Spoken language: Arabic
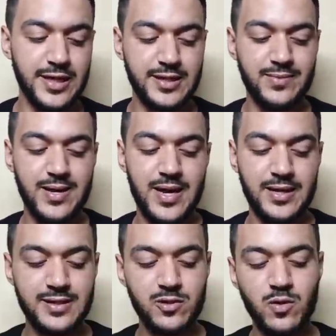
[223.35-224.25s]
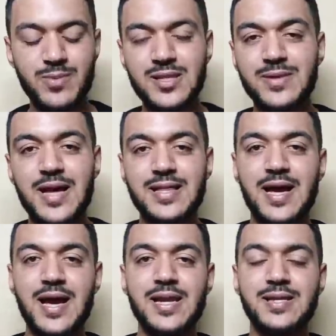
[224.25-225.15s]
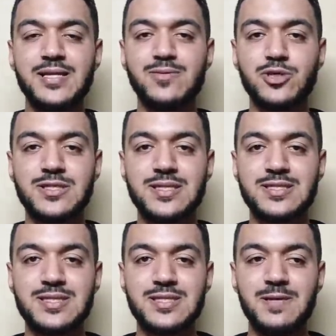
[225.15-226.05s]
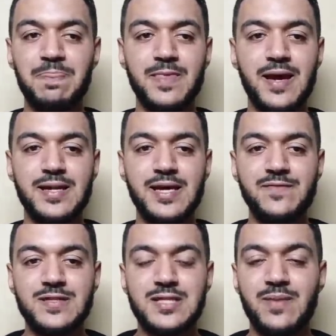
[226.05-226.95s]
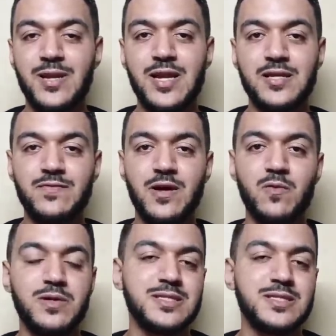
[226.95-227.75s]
هذا ما حدث وبطبيعه الحال نادي مانشستر سيتي يعني كيف استقبل الهدف الاول